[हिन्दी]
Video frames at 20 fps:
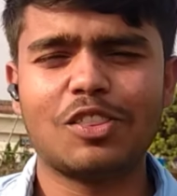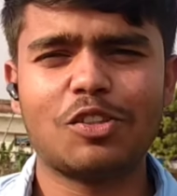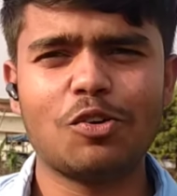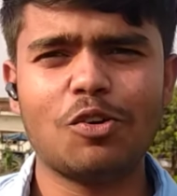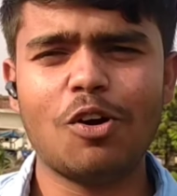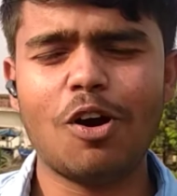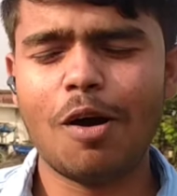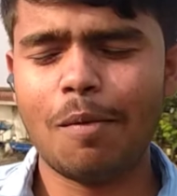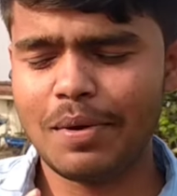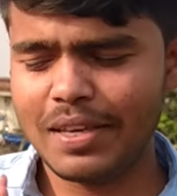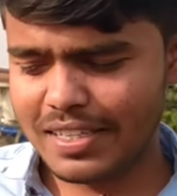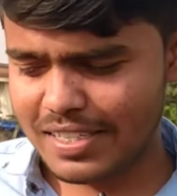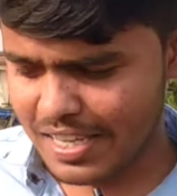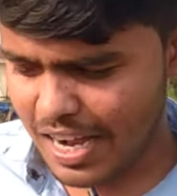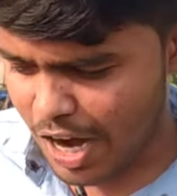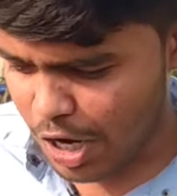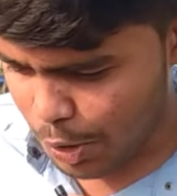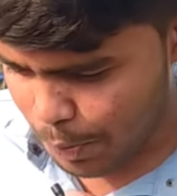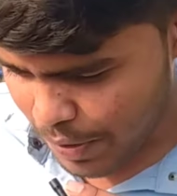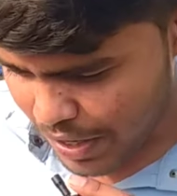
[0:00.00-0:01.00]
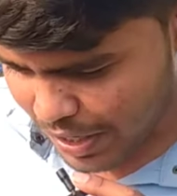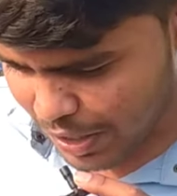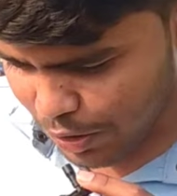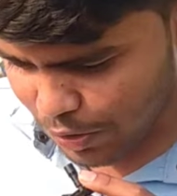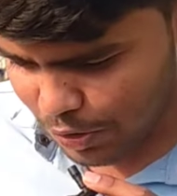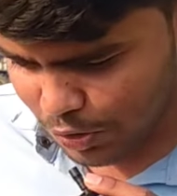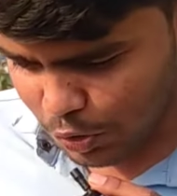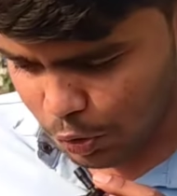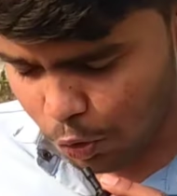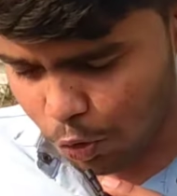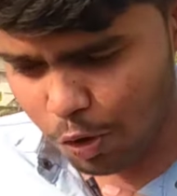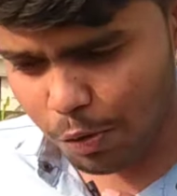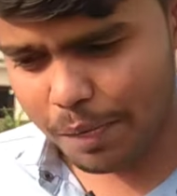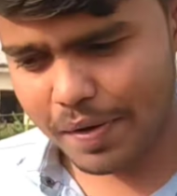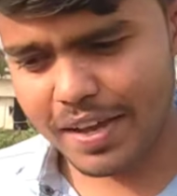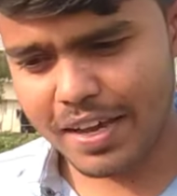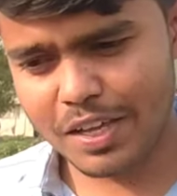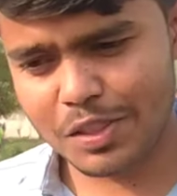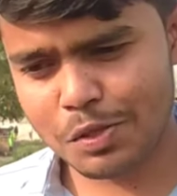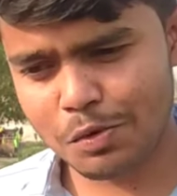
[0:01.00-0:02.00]
तो अभी साठ रुपये किलो थोक
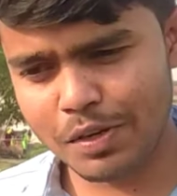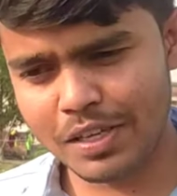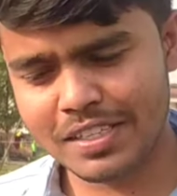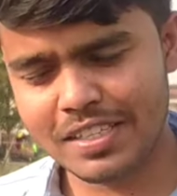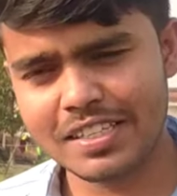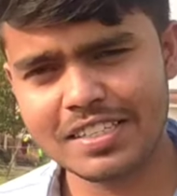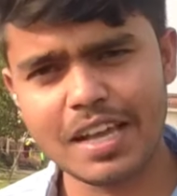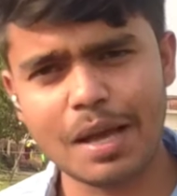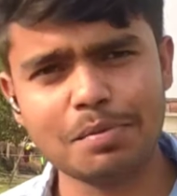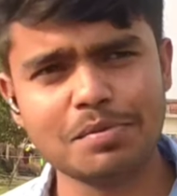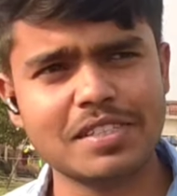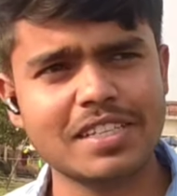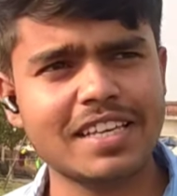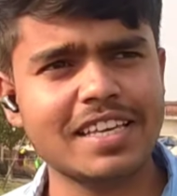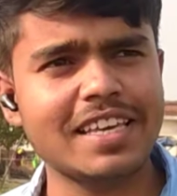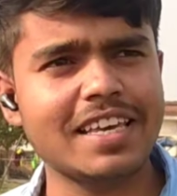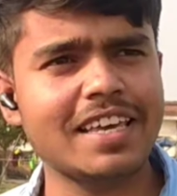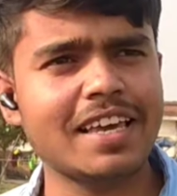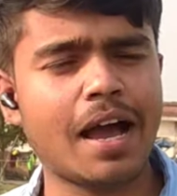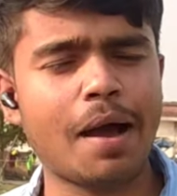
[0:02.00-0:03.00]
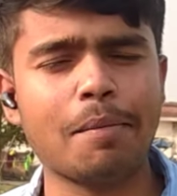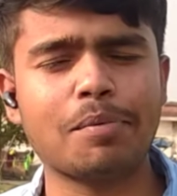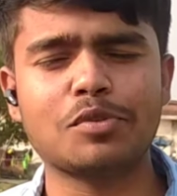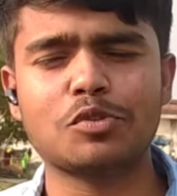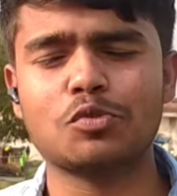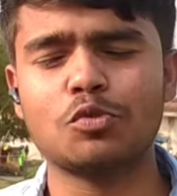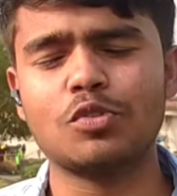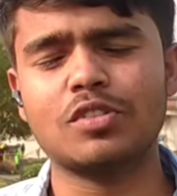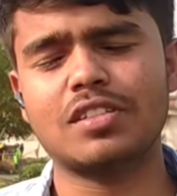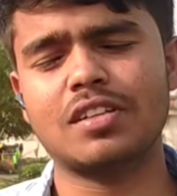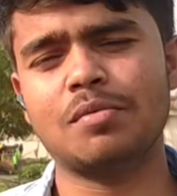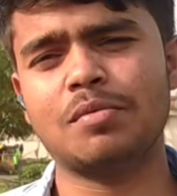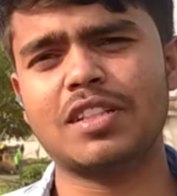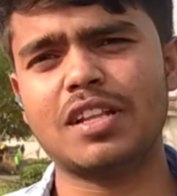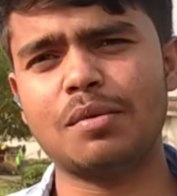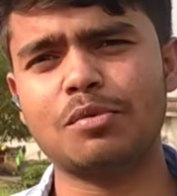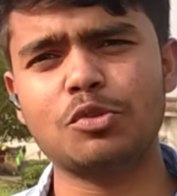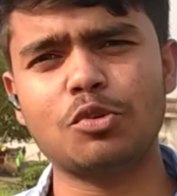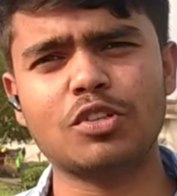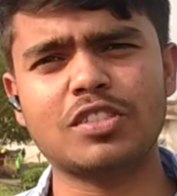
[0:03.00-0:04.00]
में है तो इस हिसाब से आप सोच
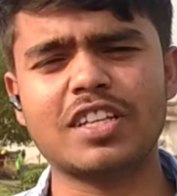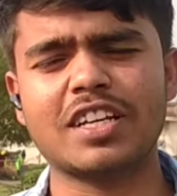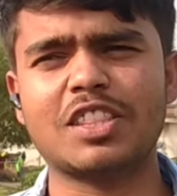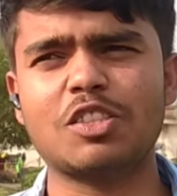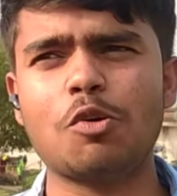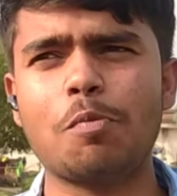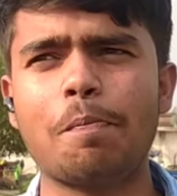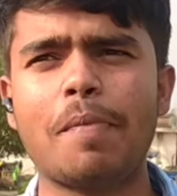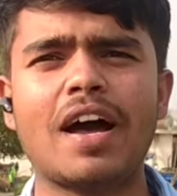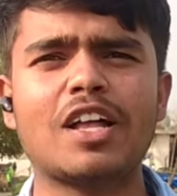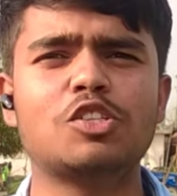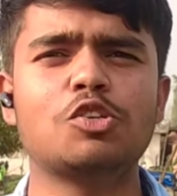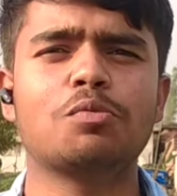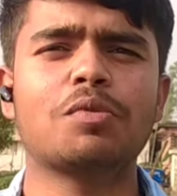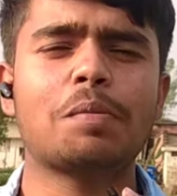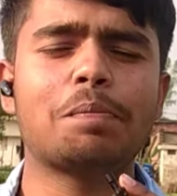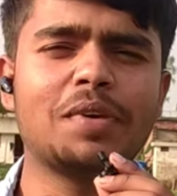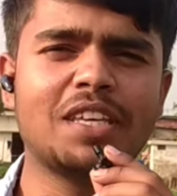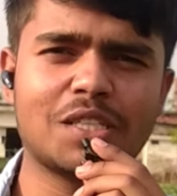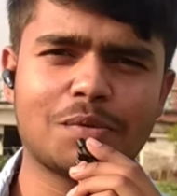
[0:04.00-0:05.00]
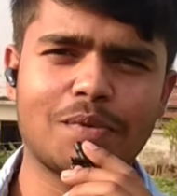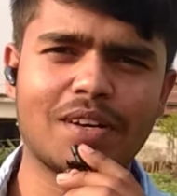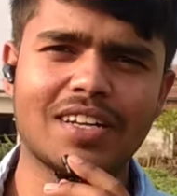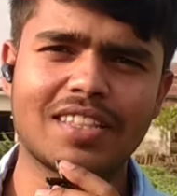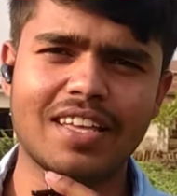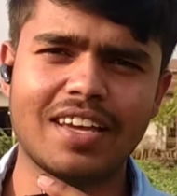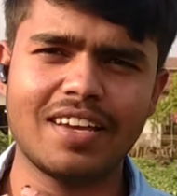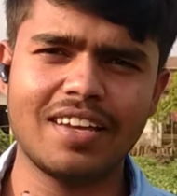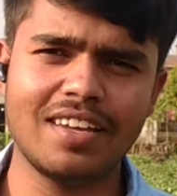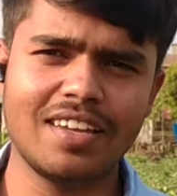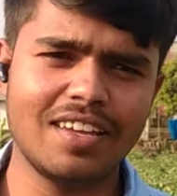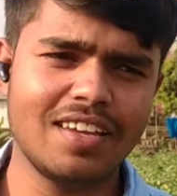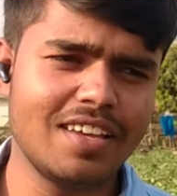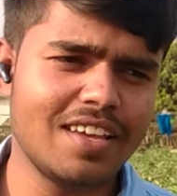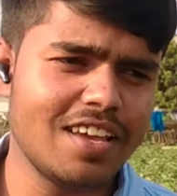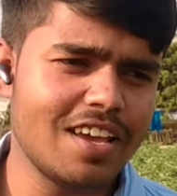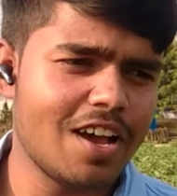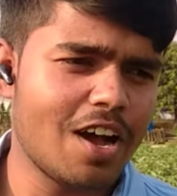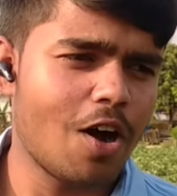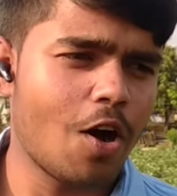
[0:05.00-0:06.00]
मतलब जोड़ सकते हो पाँच रुपये पीस पड़ता
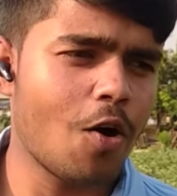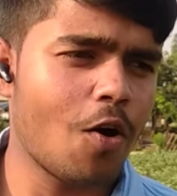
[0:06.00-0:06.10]
है